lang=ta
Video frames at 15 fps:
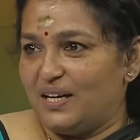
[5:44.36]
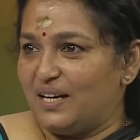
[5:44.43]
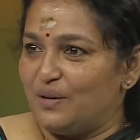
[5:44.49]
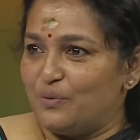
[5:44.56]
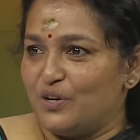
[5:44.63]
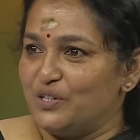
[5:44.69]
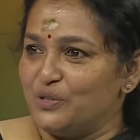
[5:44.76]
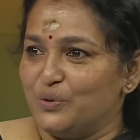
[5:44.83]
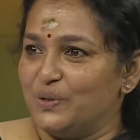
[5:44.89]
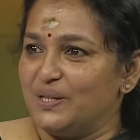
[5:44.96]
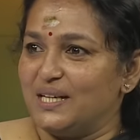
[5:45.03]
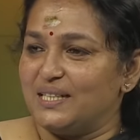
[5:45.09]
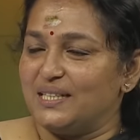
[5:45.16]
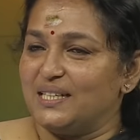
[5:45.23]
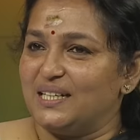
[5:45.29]
அவார்டு
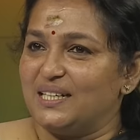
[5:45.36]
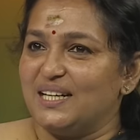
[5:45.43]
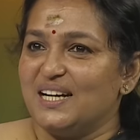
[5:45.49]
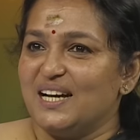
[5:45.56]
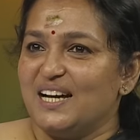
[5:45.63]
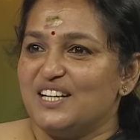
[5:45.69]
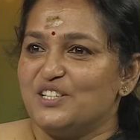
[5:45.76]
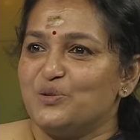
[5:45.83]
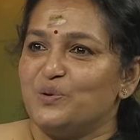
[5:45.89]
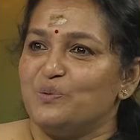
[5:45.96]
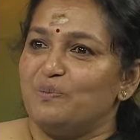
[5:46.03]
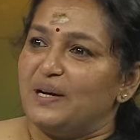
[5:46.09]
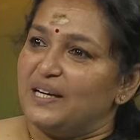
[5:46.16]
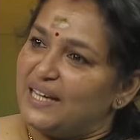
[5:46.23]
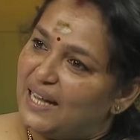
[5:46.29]
கொடுக்கறதுக்கு ஸோ
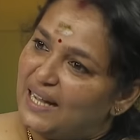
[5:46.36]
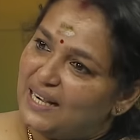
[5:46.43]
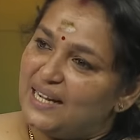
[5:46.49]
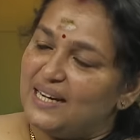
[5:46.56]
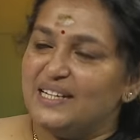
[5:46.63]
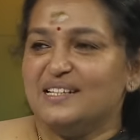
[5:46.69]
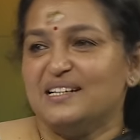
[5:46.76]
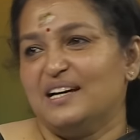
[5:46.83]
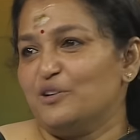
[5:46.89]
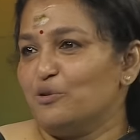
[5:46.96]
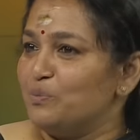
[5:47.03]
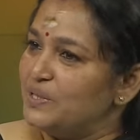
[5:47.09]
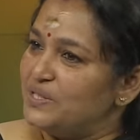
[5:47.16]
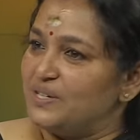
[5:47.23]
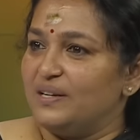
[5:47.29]
ம கேரளாலேயும் நான்
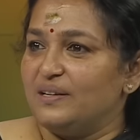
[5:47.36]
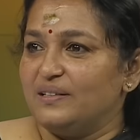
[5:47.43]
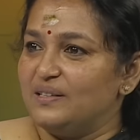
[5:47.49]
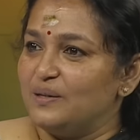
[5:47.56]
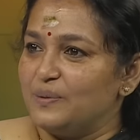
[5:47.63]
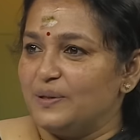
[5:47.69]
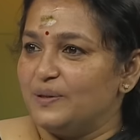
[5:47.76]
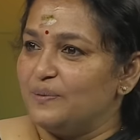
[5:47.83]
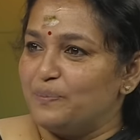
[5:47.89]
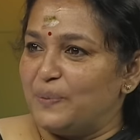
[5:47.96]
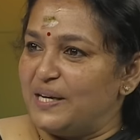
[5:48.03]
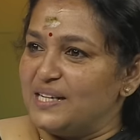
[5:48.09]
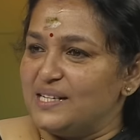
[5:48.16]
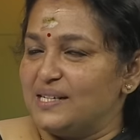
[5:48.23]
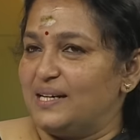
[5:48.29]
ரொம்ப இது
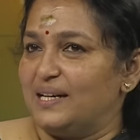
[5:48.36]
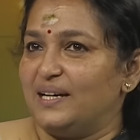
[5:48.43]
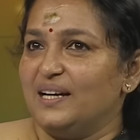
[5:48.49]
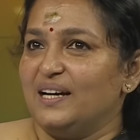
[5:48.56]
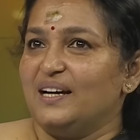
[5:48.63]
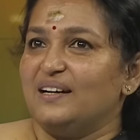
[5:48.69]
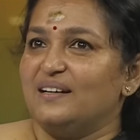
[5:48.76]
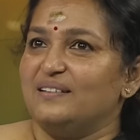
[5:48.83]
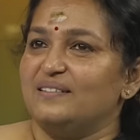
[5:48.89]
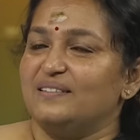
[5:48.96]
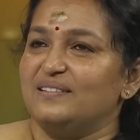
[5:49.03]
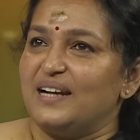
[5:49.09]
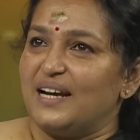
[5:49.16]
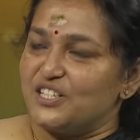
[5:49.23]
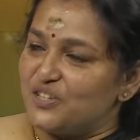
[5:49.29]
பண்ணியிருக்கேன்
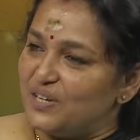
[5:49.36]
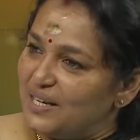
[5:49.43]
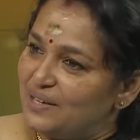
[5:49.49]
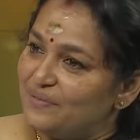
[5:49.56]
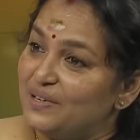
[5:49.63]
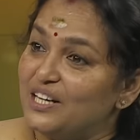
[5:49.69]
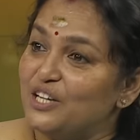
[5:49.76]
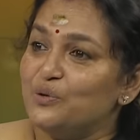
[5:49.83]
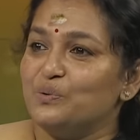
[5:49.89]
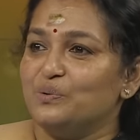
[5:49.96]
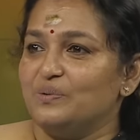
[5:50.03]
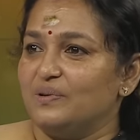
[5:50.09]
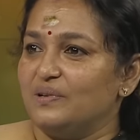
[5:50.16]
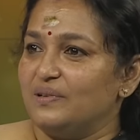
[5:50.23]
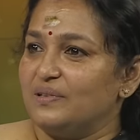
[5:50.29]
நேஷ்னல் லெவல்லையும்
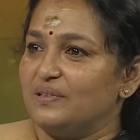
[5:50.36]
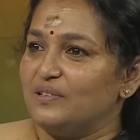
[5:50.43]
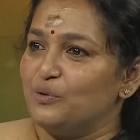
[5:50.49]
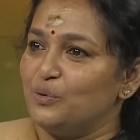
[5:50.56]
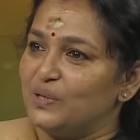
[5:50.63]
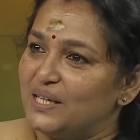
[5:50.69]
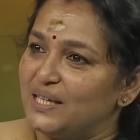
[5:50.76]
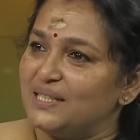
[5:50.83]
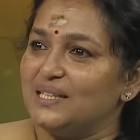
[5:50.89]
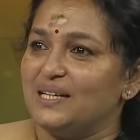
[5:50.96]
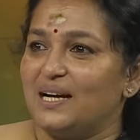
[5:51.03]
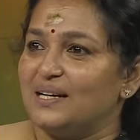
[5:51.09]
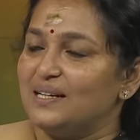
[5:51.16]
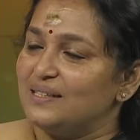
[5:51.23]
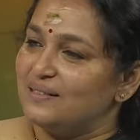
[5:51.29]

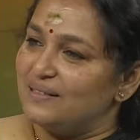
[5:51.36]
கொடுக்கறதுக்காக